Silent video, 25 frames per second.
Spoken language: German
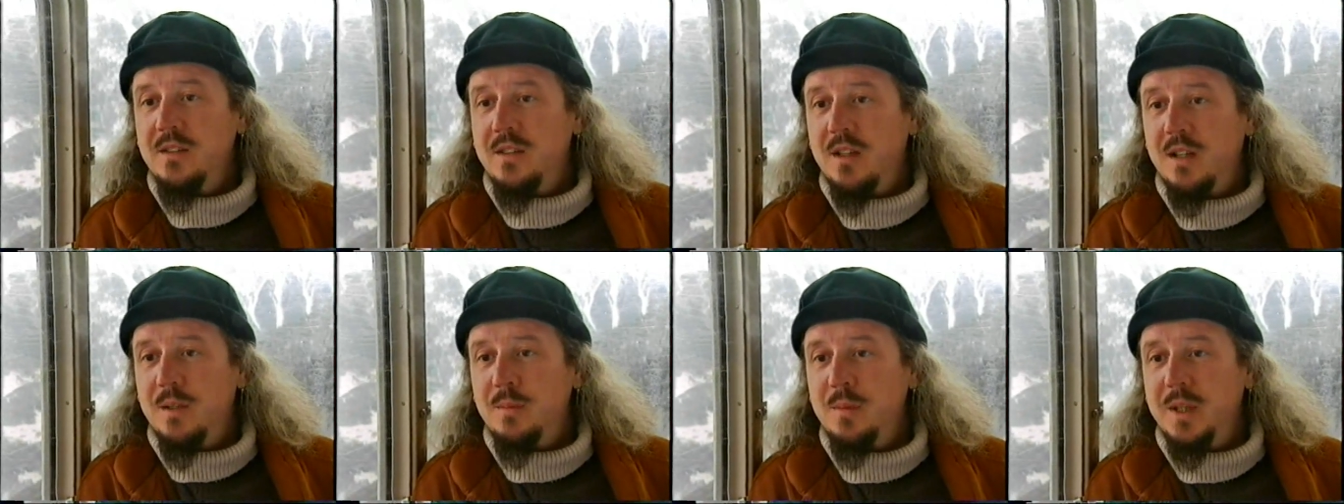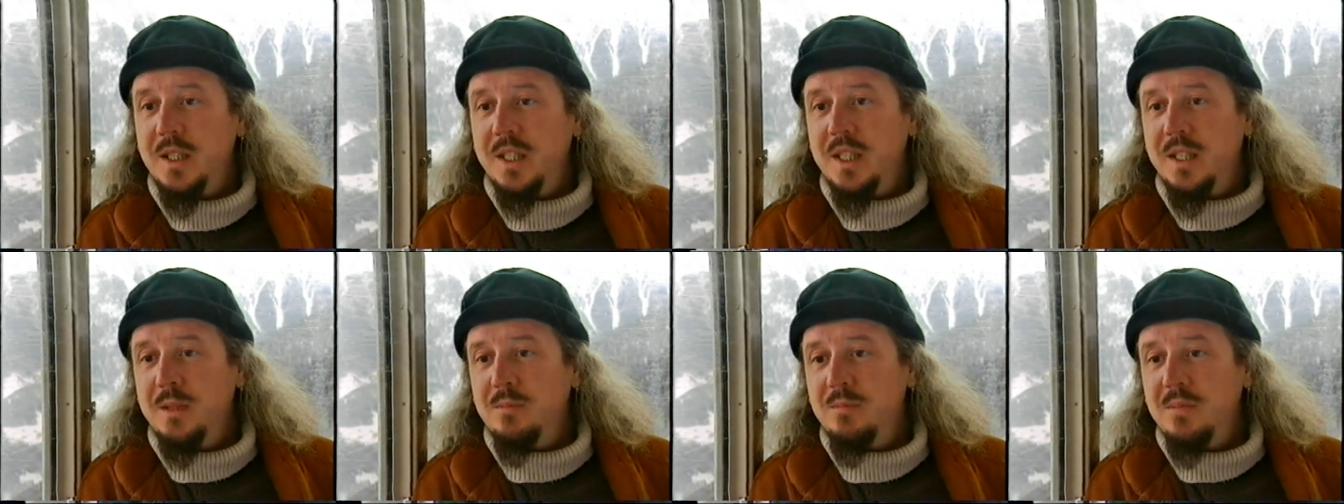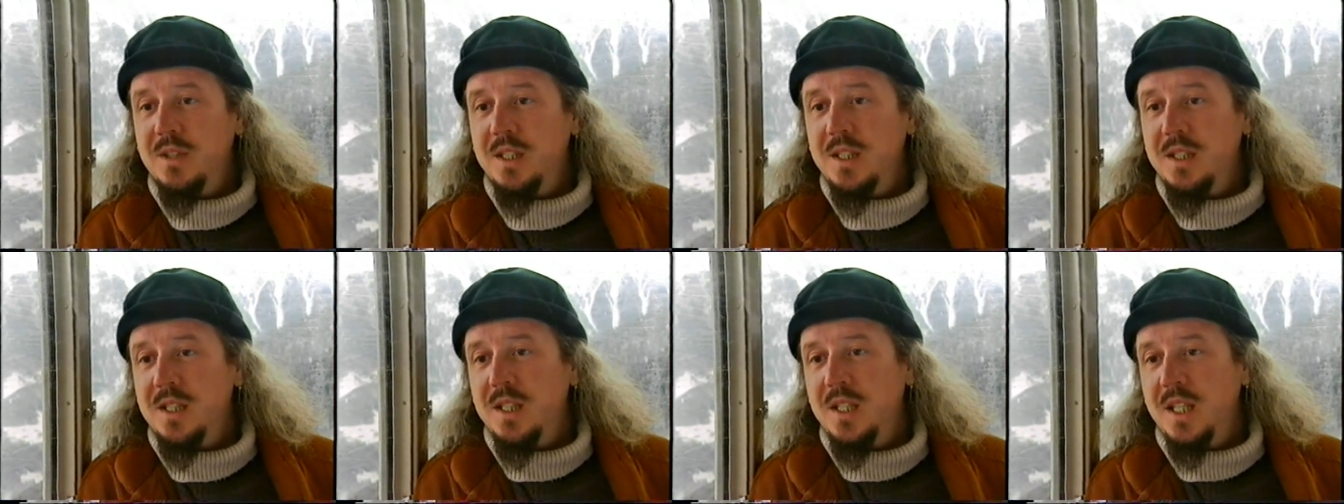kann man eben
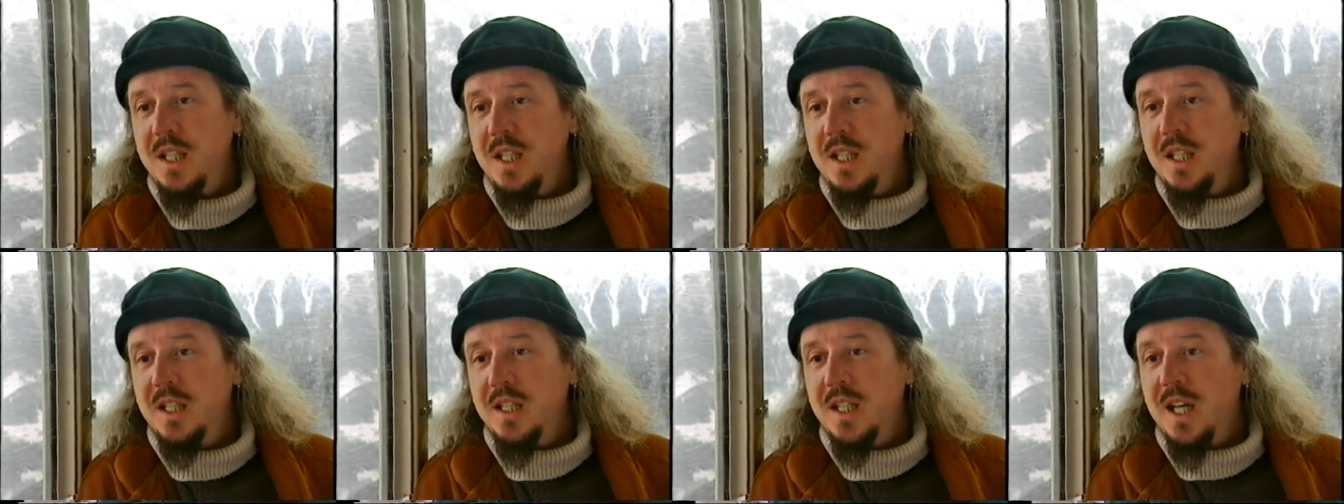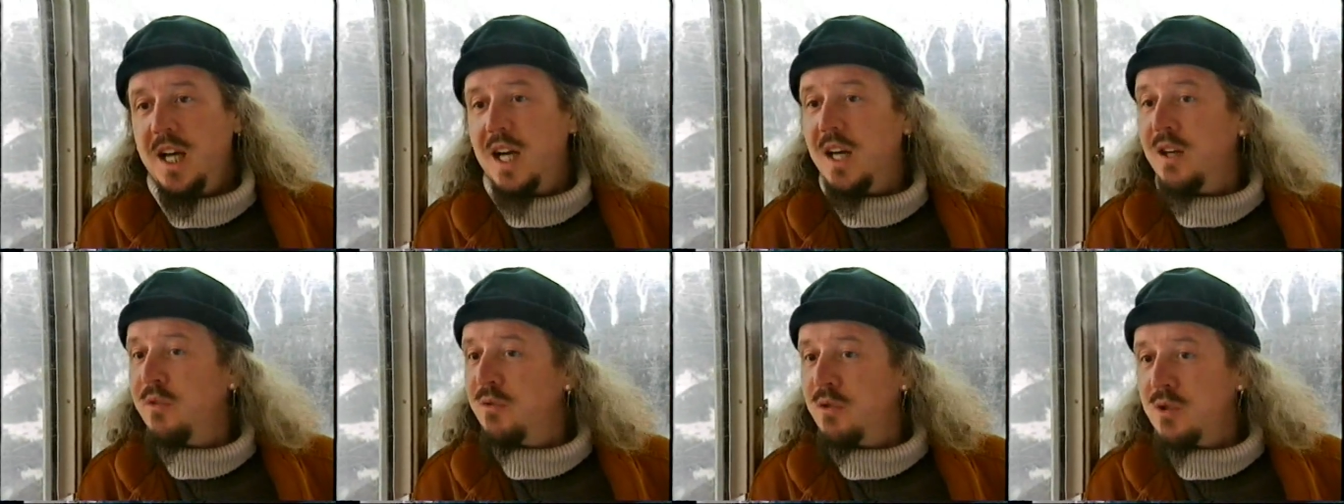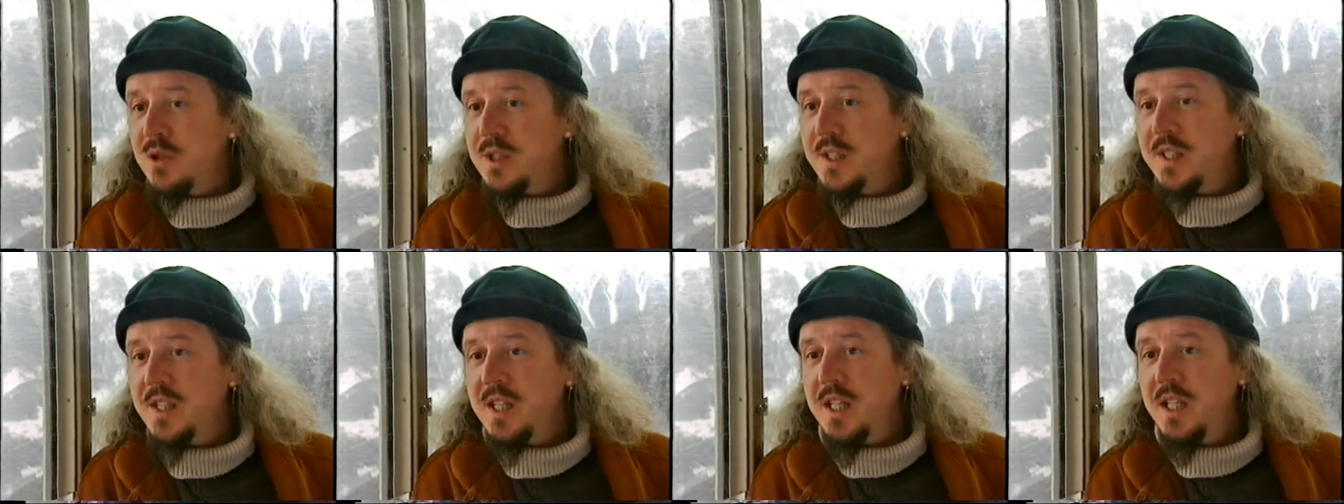diese Dinge
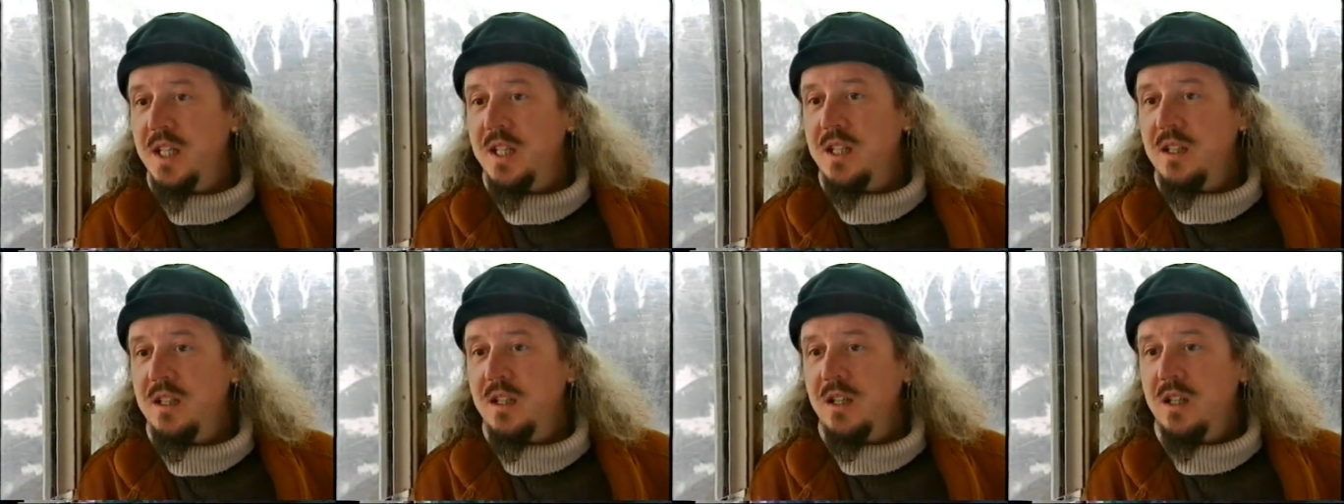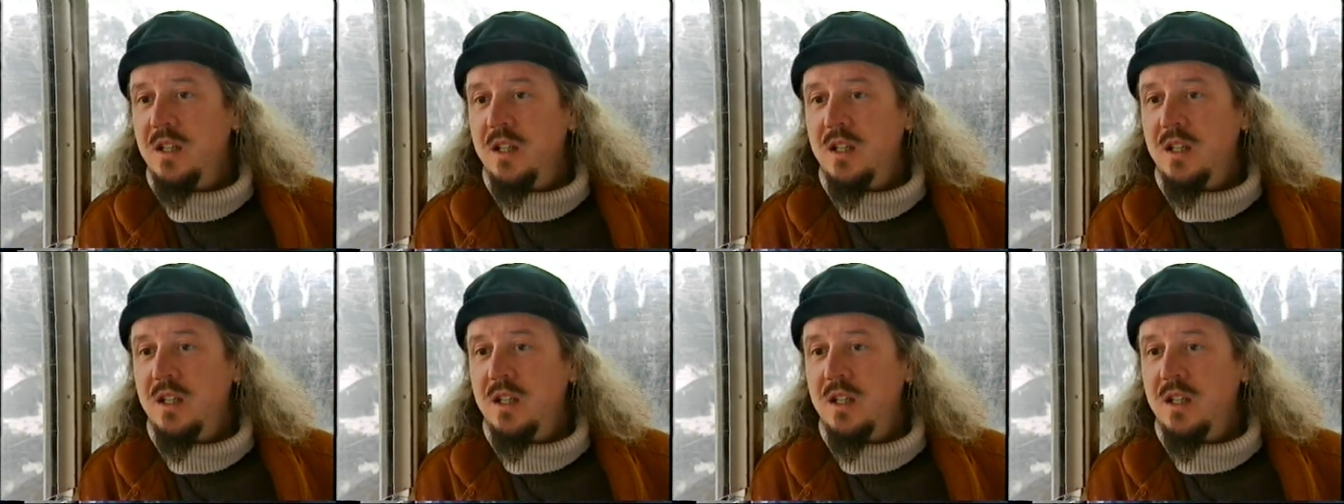nachvollziehen